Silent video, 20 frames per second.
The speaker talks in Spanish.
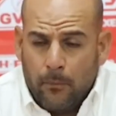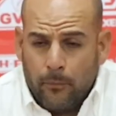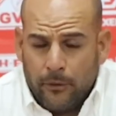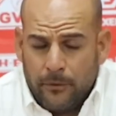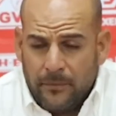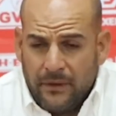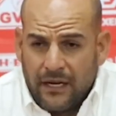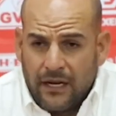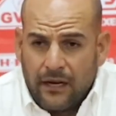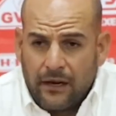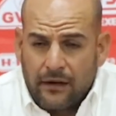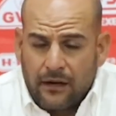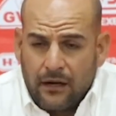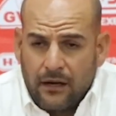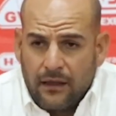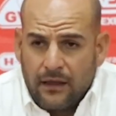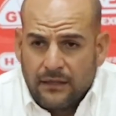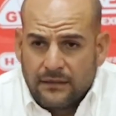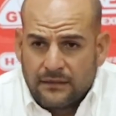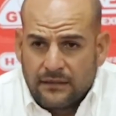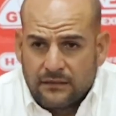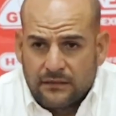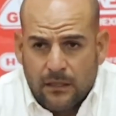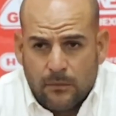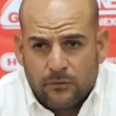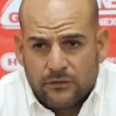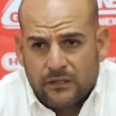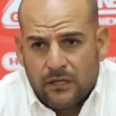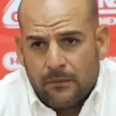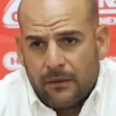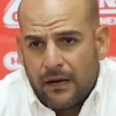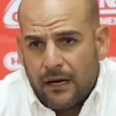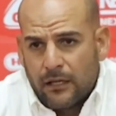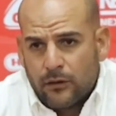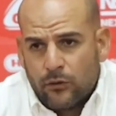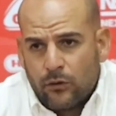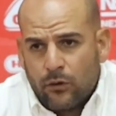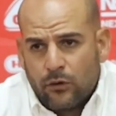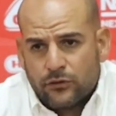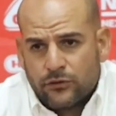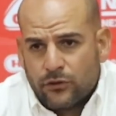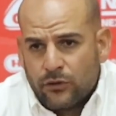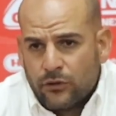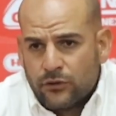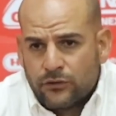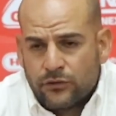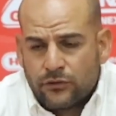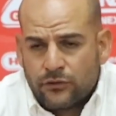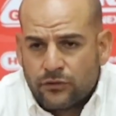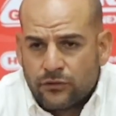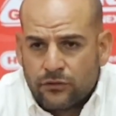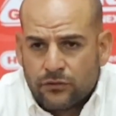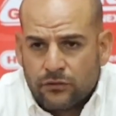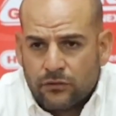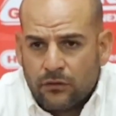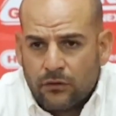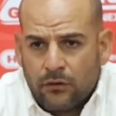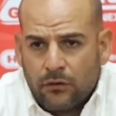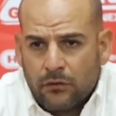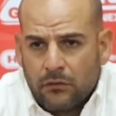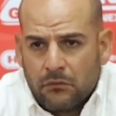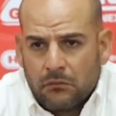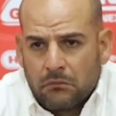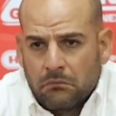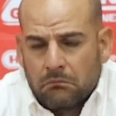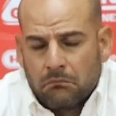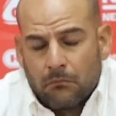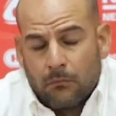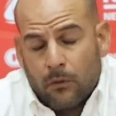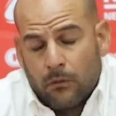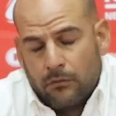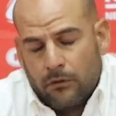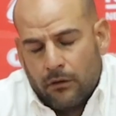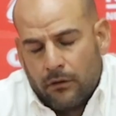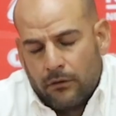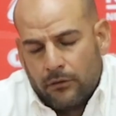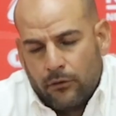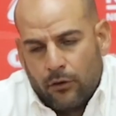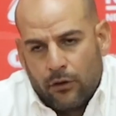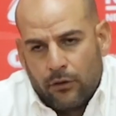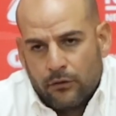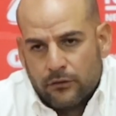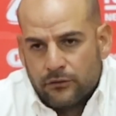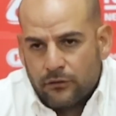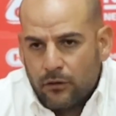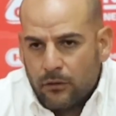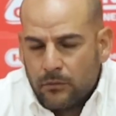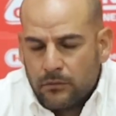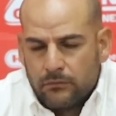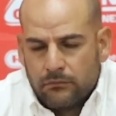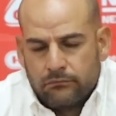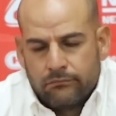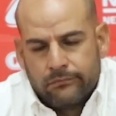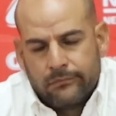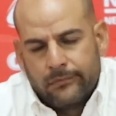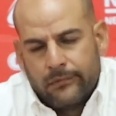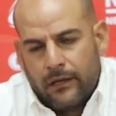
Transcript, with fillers: Pues mira, la realidad es que estamos trabajando los dos, no, no dos, ¿no?